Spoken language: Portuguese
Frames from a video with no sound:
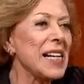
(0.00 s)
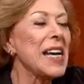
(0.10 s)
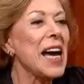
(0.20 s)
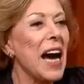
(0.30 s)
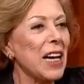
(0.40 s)
a,
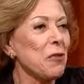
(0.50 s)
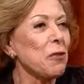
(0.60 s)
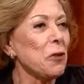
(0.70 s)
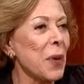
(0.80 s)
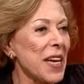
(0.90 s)
a
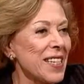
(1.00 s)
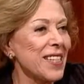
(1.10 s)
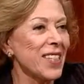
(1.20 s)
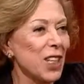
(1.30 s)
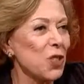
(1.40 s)

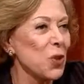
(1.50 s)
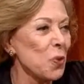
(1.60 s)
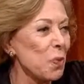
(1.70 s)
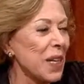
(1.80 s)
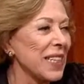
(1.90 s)
influência de
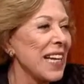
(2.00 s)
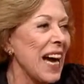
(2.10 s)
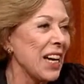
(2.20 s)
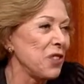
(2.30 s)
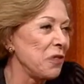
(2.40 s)
uma
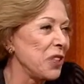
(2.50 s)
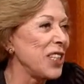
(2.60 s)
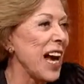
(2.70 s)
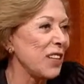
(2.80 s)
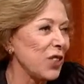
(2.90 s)

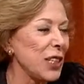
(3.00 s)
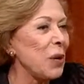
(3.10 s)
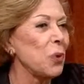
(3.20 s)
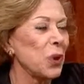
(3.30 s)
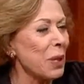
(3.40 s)
atividade
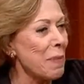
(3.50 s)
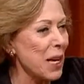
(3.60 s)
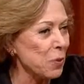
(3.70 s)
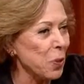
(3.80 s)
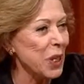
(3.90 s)
na outra?
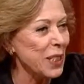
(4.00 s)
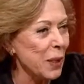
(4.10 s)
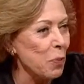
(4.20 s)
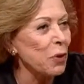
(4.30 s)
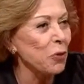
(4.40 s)
Mário, por
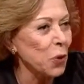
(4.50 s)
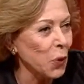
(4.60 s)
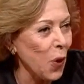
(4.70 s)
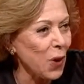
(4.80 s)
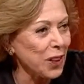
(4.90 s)
exemplo, é
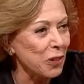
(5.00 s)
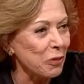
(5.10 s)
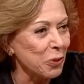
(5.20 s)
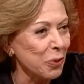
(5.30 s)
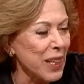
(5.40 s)

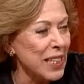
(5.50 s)
fotógrafo, não